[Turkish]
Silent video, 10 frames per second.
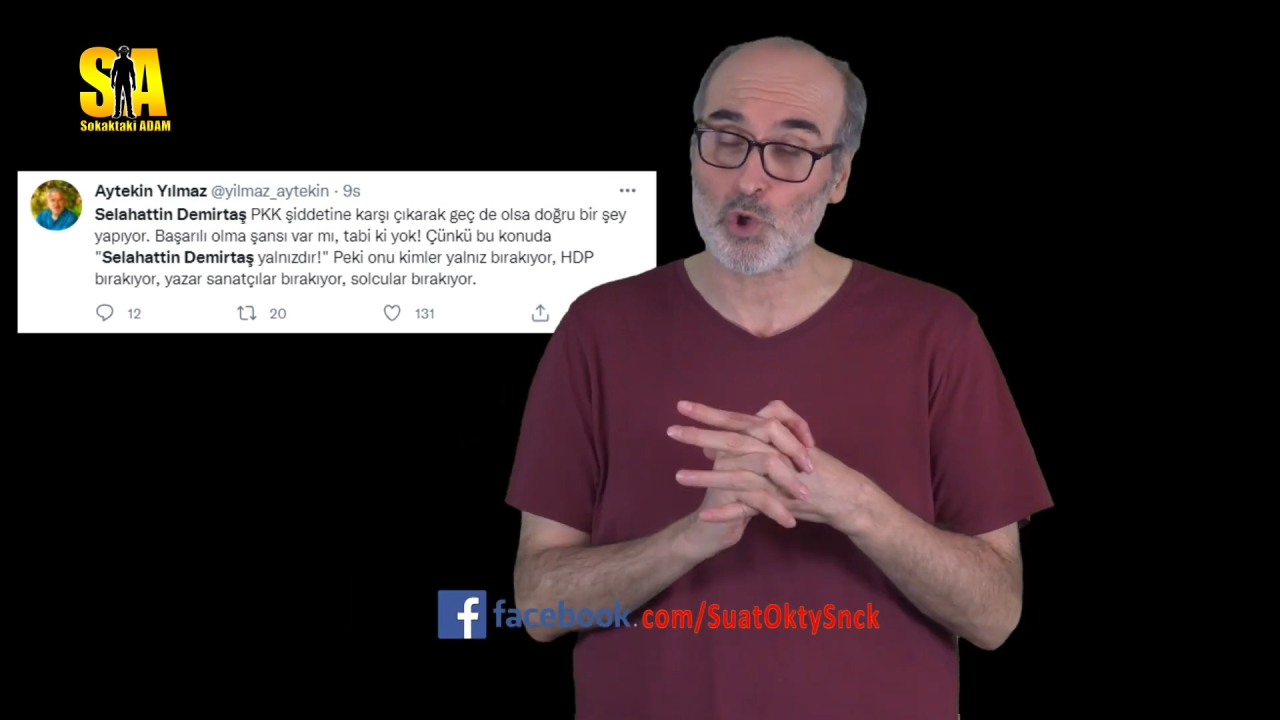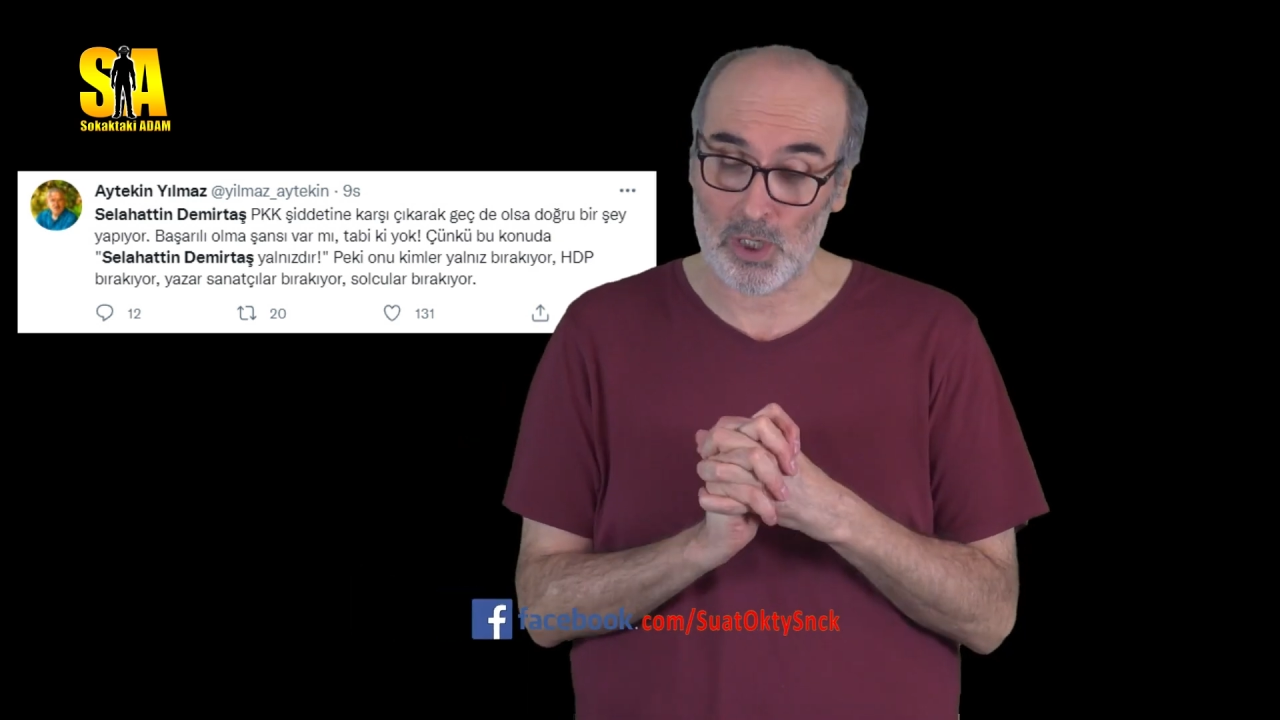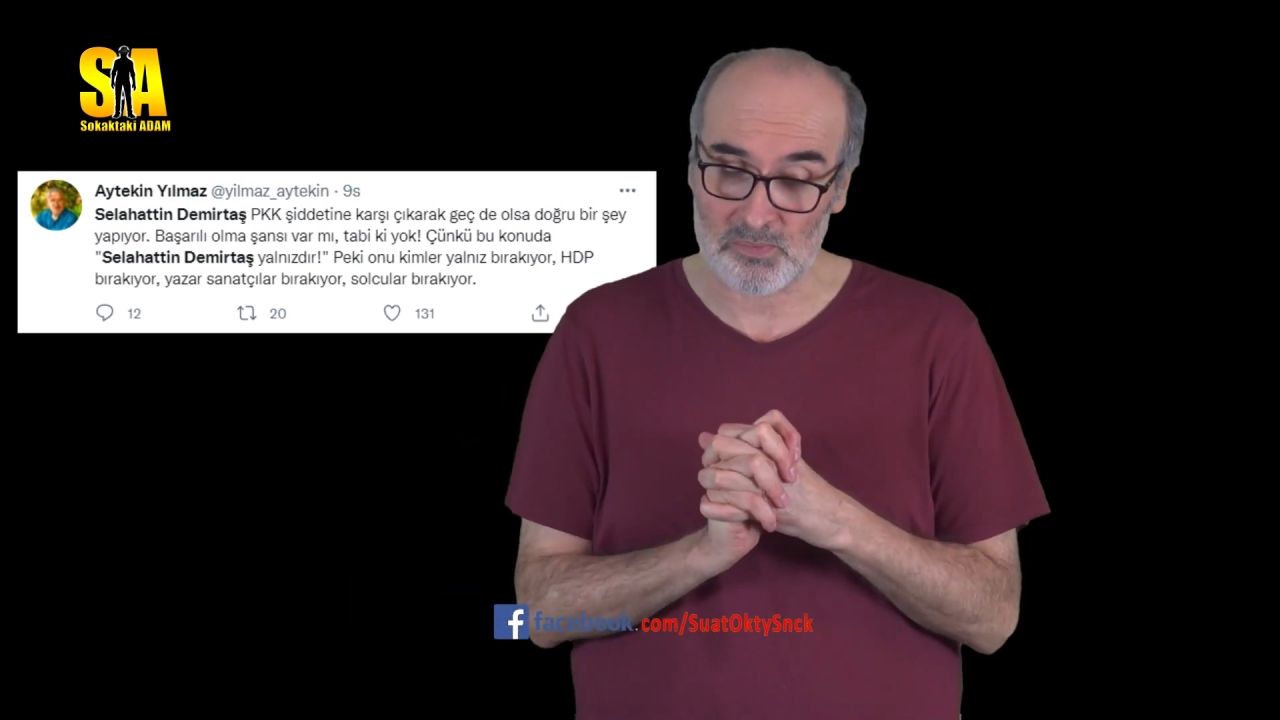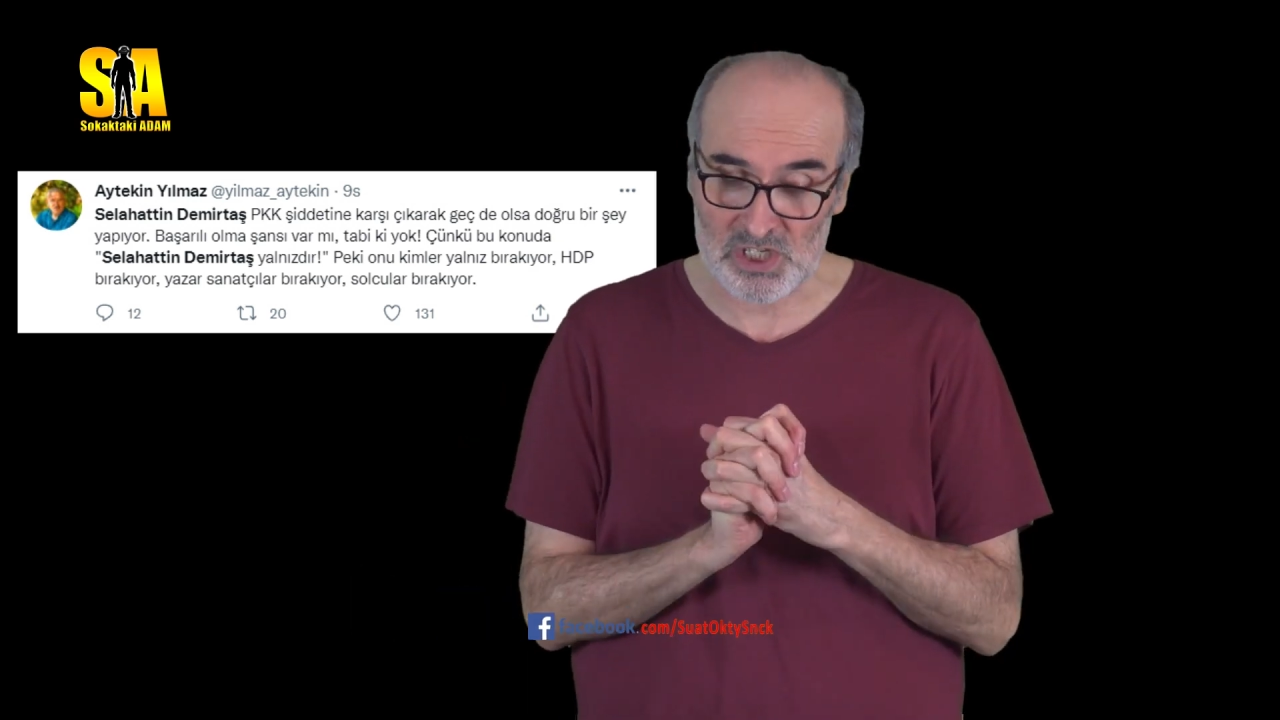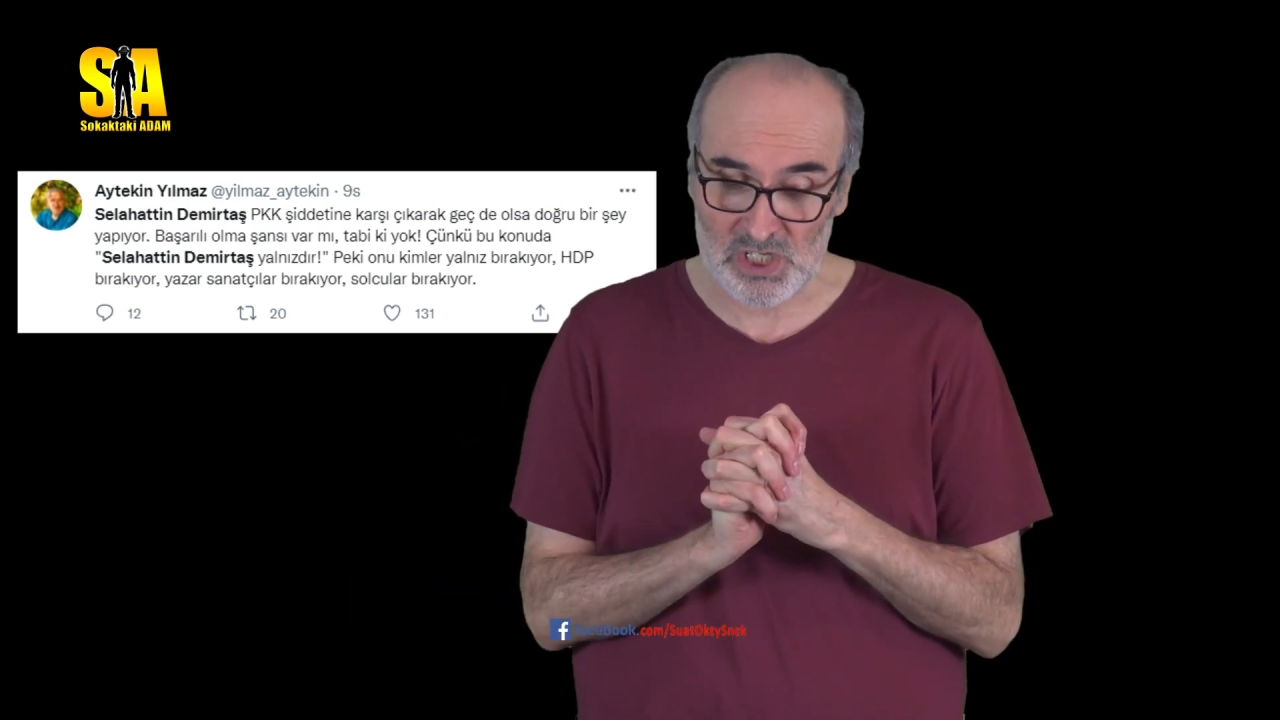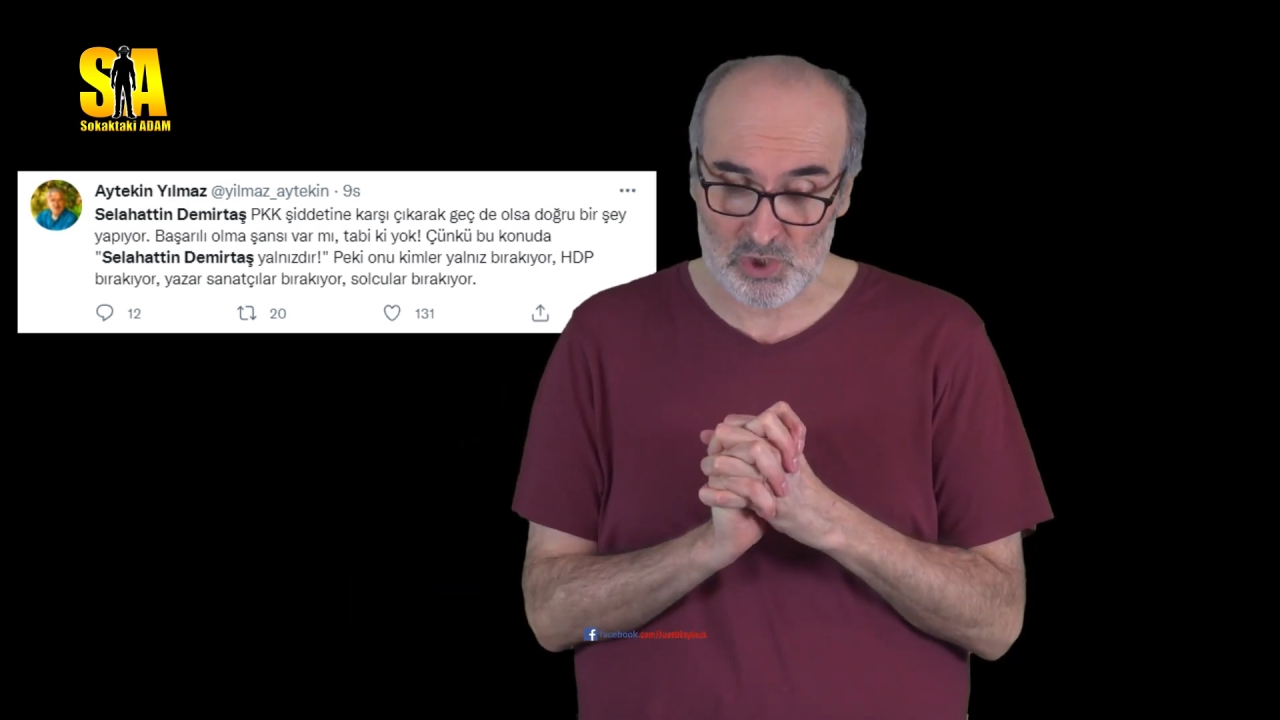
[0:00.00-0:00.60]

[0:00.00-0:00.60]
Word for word: şöyle bir şey